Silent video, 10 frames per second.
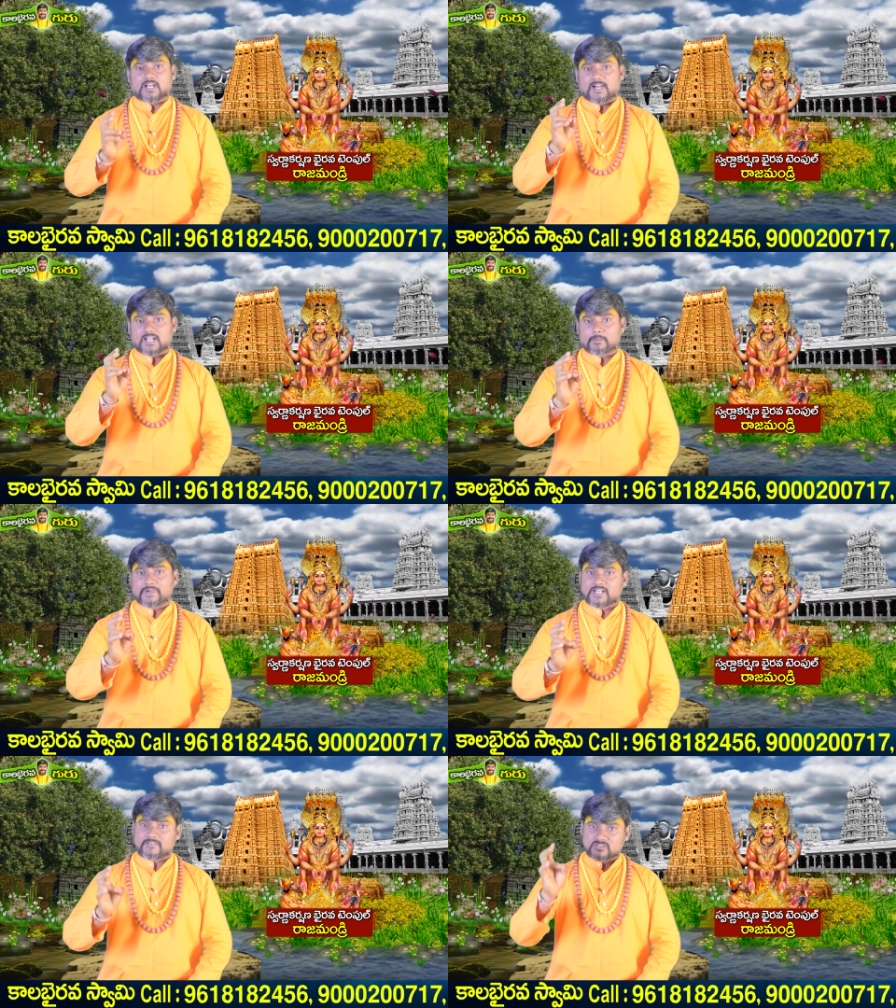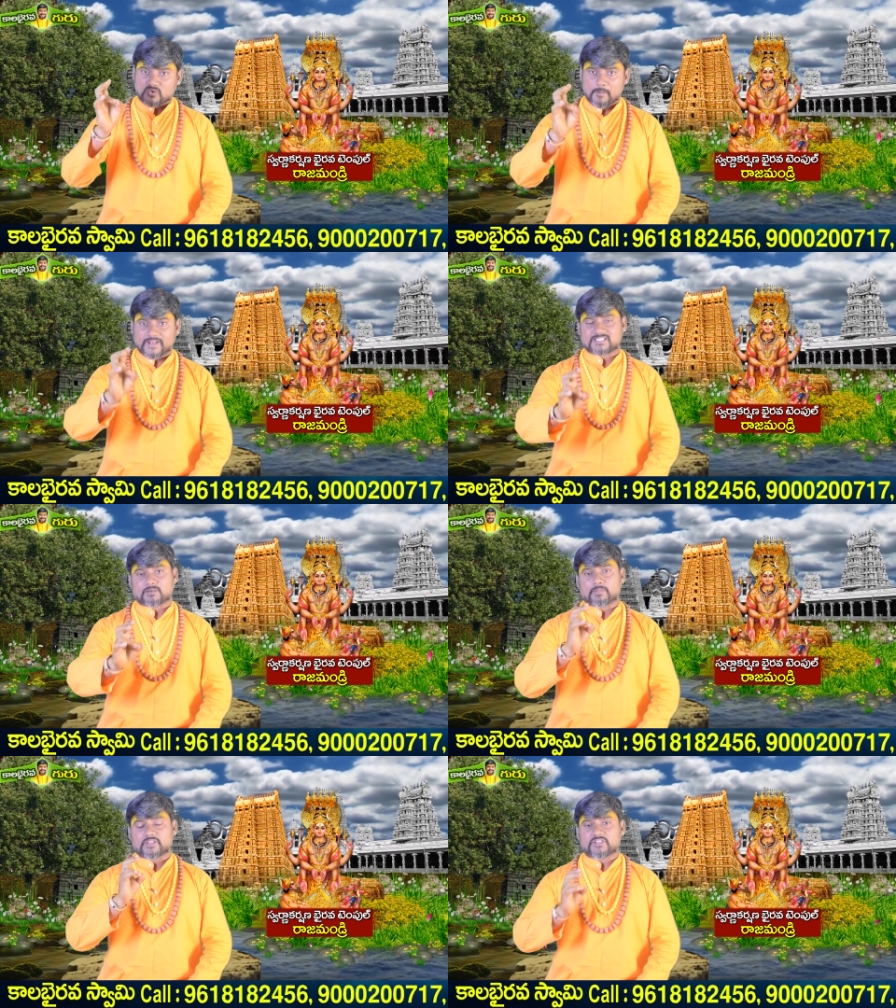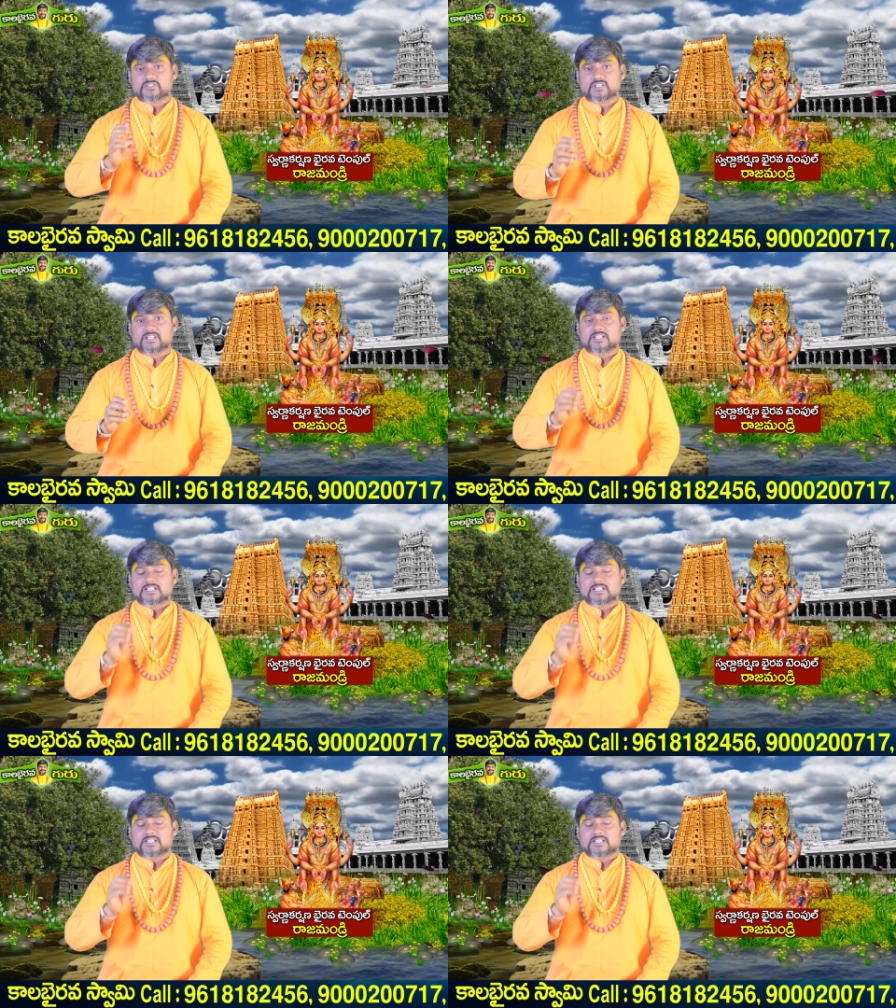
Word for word: కాలభైరవ స్వామికి సంబంధించి